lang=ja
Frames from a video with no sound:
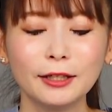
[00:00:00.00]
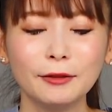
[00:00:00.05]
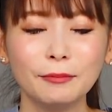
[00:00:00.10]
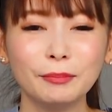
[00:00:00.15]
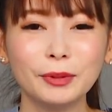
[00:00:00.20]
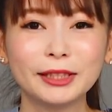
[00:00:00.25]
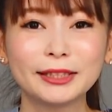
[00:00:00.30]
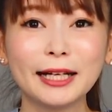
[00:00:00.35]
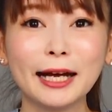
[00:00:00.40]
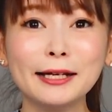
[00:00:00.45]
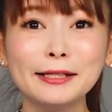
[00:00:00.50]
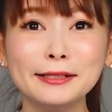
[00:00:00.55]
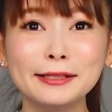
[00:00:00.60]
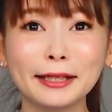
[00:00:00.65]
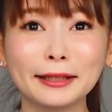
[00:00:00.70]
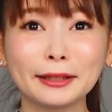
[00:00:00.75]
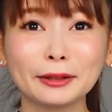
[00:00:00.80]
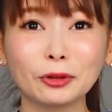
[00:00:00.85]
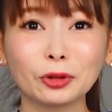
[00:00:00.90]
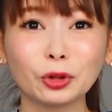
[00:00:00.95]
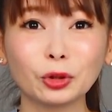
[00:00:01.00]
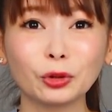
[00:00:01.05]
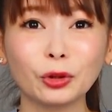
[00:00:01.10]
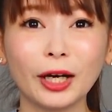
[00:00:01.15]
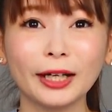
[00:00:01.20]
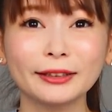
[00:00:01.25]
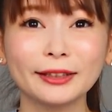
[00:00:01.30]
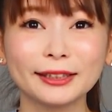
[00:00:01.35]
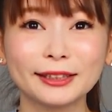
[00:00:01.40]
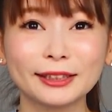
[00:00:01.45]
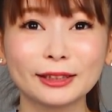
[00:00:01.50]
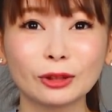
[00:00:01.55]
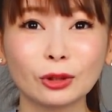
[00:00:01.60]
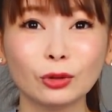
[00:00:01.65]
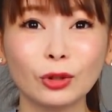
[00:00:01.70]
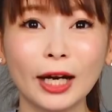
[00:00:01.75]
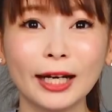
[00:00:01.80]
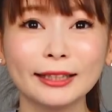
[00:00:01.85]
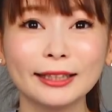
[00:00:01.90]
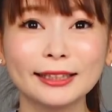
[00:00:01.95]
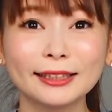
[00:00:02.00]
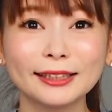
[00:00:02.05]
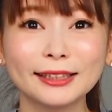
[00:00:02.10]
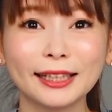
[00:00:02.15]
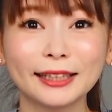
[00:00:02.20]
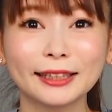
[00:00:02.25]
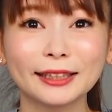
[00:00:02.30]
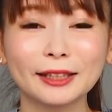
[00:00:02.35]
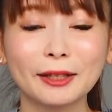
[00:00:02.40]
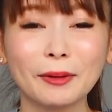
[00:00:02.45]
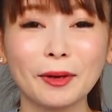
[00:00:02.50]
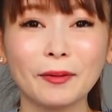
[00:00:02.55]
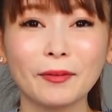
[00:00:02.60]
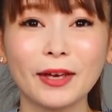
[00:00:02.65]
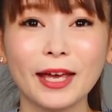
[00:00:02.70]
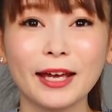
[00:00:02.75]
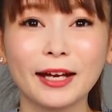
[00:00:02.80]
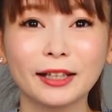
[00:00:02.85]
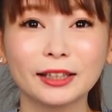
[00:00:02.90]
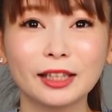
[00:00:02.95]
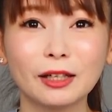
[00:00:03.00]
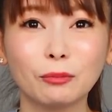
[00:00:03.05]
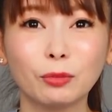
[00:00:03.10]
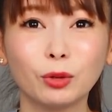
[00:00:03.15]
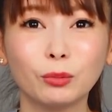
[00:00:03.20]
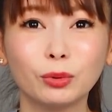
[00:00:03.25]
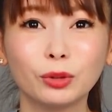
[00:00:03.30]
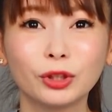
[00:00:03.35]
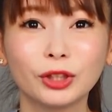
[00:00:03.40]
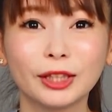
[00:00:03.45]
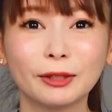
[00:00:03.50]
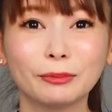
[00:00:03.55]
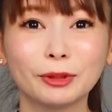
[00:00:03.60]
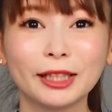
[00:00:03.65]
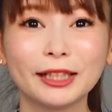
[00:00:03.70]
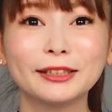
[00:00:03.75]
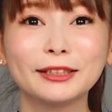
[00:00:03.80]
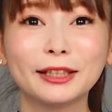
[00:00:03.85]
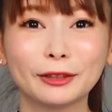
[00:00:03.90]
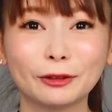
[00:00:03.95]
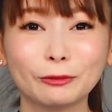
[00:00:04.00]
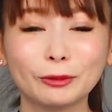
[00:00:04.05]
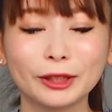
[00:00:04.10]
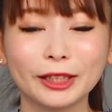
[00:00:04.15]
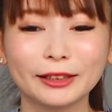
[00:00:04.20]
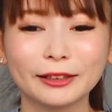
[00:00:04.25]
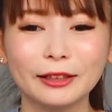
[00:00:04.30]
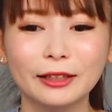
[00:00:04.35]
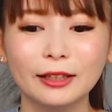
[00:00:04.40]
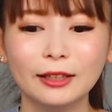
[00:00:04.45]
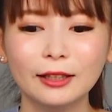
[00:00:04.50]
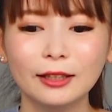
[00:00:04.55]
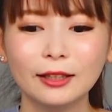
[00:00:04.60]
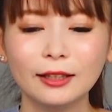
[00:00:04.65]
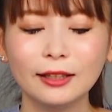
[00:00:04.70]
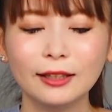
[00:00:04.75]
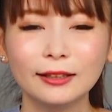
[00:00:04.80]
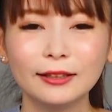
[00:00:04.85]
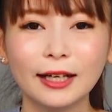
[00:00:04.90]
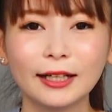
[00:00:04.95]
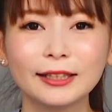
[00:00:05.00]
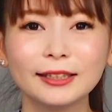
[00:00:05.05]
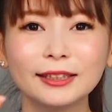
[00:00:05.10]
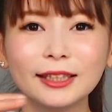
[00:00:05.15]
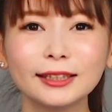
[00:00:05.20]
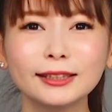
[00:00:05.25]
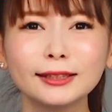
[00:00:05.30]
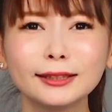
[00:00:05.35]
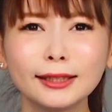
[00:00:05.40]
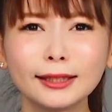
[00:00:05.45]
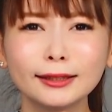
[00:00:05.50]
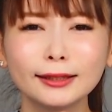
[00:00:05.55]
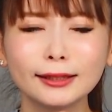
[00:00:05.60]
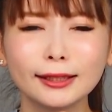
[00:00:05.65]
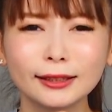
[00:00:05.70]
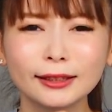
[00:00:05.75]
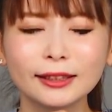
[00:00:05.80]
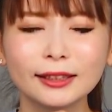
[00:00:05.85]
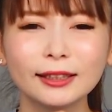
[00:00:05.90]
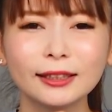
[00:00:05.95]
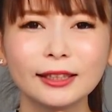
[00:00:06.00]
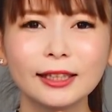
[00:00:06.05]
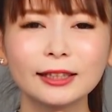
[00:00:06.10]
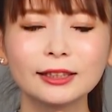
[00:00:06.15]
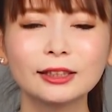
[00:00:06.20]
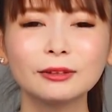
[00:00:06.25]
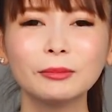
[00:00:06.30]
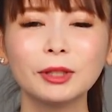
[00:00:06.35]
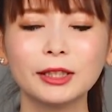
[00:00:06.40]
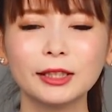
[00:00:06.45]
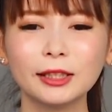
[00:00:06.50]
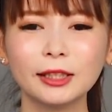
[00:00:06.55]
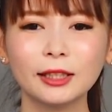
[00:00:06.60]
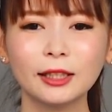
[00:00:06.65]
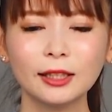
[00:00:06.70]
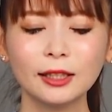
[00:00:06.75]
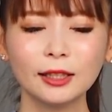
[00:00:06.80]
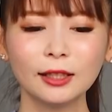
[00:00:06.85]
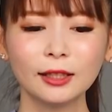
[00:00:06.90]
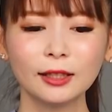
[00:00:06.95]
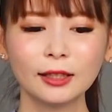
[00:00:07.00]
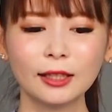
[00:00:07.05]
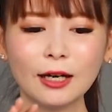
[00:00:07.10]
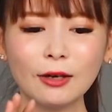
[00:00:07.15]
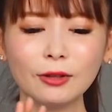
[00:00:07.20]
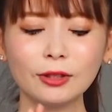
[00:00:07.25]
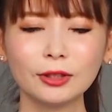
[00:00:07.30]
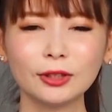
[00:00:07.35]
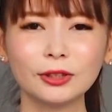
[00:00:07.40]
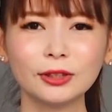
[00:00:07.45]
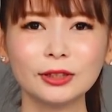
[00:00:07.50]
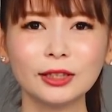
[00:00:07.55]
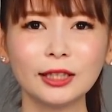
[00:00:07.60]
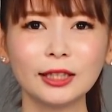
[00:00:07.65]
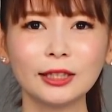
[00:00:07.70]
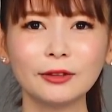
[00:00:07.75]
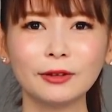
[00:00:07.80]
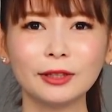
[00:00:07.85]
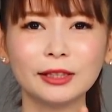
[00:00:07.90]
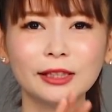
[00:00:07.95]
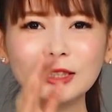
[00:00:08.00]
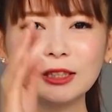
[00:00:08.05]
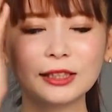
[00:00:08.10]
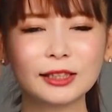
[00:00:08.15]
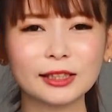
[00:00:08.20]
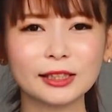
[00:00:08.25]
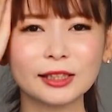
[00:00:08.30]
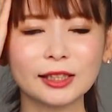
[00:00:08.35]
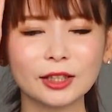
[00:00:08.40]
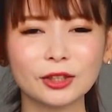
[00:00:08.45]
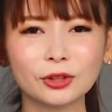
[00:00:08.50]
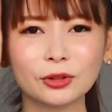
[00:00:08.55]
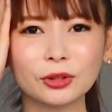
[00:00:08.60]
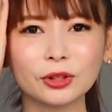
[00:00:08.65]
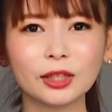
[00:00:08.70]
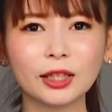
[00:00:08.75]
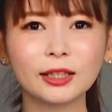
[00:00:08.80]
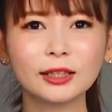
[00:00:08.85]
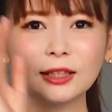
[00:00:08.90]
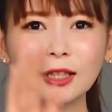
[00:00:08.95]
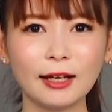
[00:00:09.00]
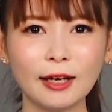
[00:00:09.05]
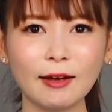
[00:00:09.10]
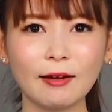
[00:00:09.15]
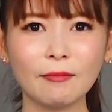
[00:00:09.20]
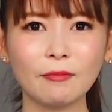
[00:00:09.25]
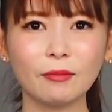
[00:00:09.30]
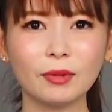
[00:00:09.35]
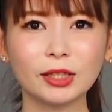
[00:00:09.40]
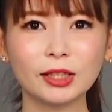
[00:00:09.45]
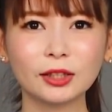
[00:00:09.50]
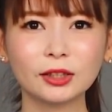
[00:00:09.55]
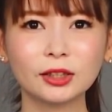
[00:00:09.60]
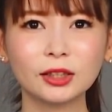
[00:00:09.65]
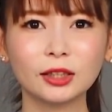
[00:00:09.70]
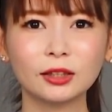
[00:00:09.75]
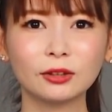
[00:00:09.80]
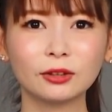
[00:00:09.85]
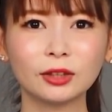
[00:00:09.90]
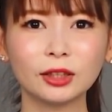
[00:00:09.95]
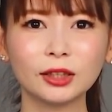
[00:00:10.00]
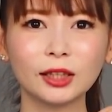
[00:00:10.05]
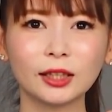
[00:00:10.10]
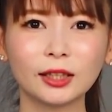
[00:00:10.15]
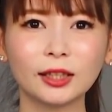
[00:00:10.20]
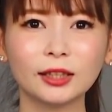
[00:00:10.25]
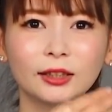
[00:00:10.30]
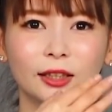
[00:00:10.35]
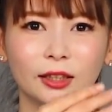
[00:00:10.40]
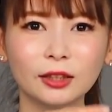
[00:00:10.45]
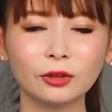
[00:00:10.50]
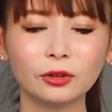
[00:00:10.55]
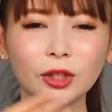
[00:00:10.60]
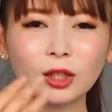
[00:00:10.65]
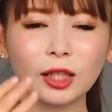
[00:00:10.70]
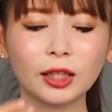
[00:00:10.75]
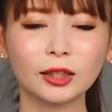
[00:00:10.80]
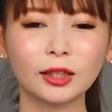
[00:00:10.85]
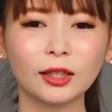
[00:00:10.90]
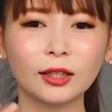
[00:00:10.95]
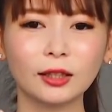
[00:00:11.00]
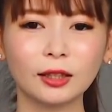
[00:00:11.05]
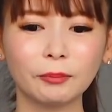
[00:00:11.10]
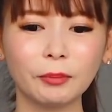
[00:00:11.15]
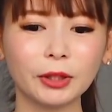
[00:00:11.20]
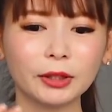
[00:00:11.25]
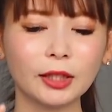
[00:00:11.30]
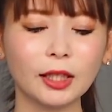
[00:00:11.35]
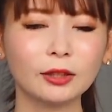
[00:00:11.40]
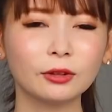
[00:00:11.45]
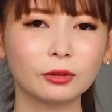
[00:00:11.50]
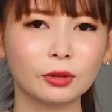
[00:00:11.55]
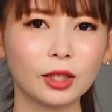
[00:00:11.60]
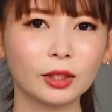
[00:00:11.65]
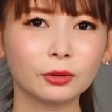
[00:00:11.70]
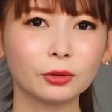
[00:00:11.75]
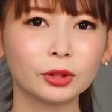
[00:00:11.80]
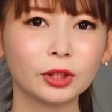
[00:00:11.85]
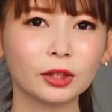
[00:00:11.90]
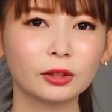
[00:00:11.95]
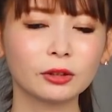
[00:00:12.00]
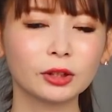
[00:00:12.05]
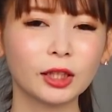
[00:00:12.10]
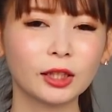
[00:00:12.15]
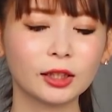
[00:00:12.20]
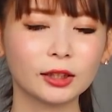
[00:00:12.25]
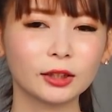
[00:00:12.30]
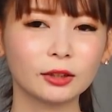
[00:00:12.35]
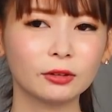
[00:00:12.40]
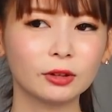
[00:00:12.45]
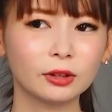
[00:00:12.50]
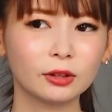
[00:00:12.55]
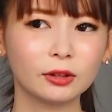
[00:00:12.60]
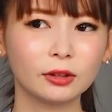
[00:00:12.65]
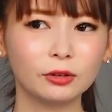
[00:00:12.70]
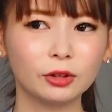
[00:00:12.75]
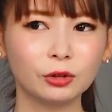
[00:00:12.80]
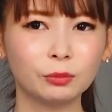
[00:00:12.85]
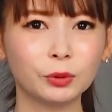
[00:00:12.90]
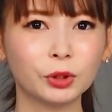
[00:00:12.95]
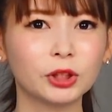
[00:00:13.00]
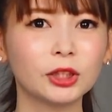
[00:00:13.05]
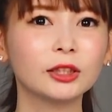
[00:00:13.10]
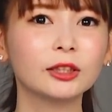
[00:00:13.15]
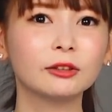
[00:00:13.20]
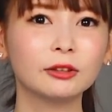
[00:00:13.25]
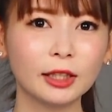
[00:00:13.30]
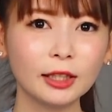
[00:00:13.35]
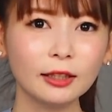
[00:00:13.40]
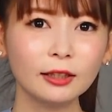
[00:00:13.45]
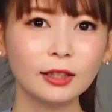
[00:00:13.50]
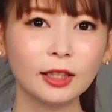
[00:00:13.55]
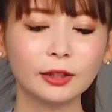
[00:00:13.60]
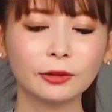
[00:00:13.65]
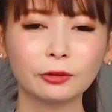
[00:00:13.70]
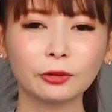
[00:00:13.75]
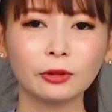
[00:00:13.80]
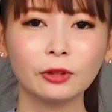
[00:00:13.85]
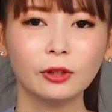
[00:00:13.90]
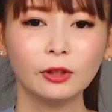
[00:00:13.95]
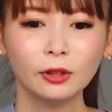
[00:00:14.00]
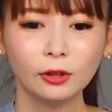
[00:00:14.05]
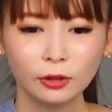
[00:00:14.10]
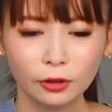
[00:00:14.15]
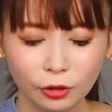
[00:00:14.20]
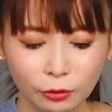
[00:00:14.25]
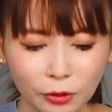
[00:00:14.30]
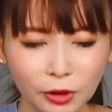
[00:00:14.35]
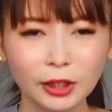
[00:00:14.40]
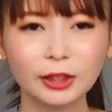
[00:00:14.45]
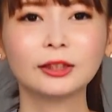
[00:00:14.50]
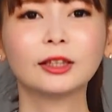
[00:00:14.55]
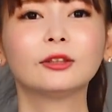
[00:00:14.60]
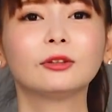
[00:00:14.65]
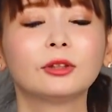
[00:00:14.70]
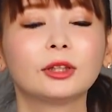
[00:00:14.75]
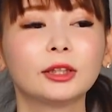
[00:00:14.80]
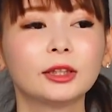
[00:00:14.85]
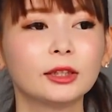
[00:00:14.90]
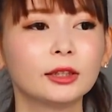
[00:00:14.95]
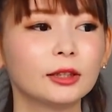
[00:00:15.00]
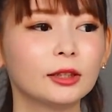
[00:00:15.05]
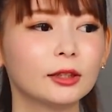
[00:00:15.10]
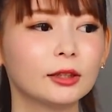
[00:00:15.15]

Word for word: 見たいんだけど、その話だけで映画3本分ぐらい見たいんだけどみたいな。渚しれって何？つまりカオルくんだけは認知した状態でめちゃくちゃいろんな世界線、いろんなパターンの可能性の世界線をループしてんだよね。蘇った時に